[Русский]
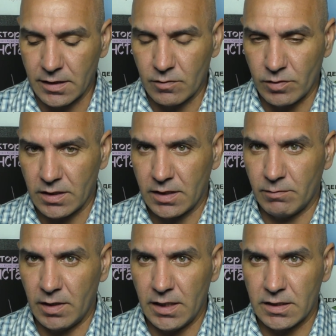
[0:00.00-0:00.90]
Сегодня
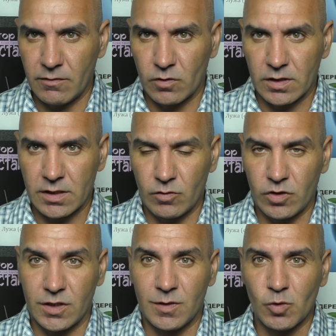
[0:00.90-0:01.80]
тема лекции, друга
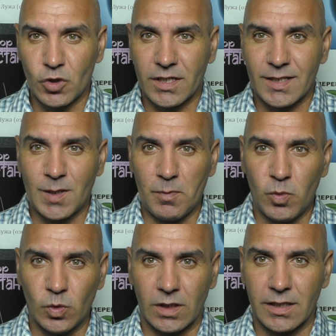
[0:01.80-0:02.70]
следующая, немножко
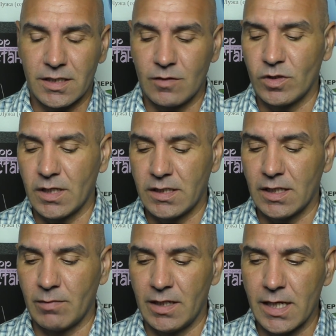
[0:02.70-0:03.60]
запутанная сегодня
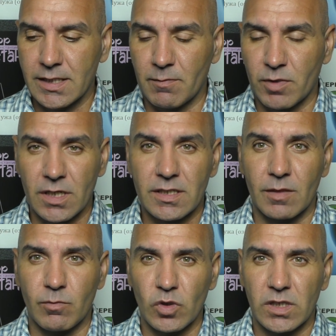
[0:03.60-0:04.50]
тема лекция. Пожалуйста,
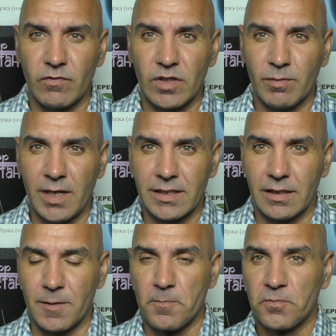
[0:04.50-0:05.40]
будьте
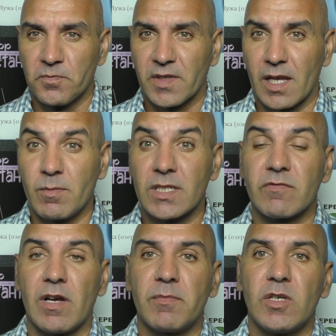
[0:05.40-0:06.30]
внимательны, мы с
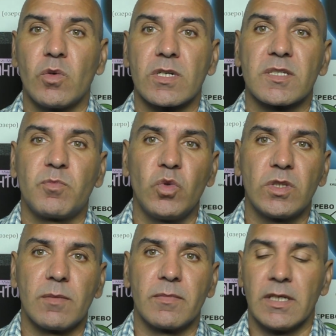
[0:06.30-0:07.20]
вами ее
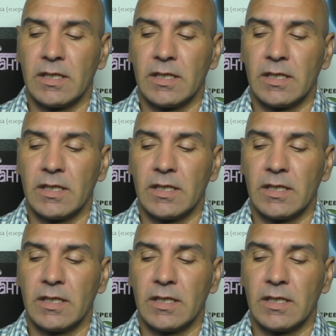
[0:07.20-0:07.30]
распутаем.